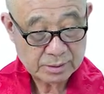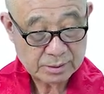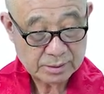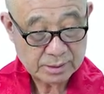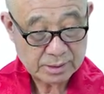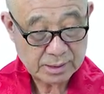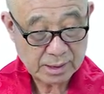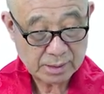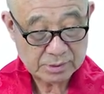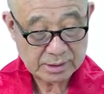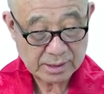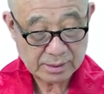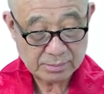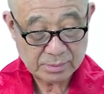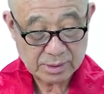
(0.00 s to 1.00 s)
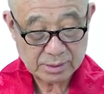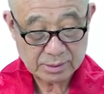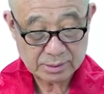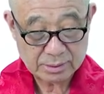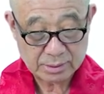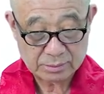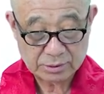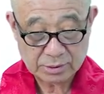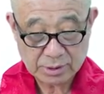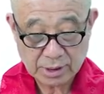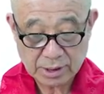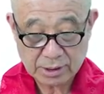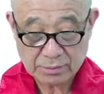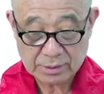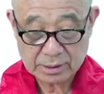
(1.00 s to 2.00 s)
the Abhidharma of the
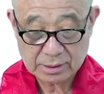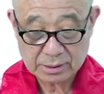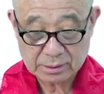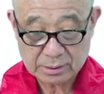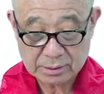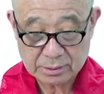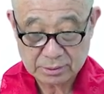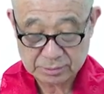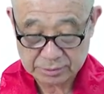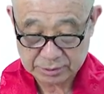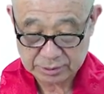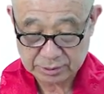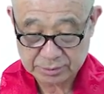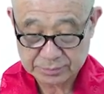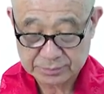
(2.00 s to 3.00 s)
Theravada tradition.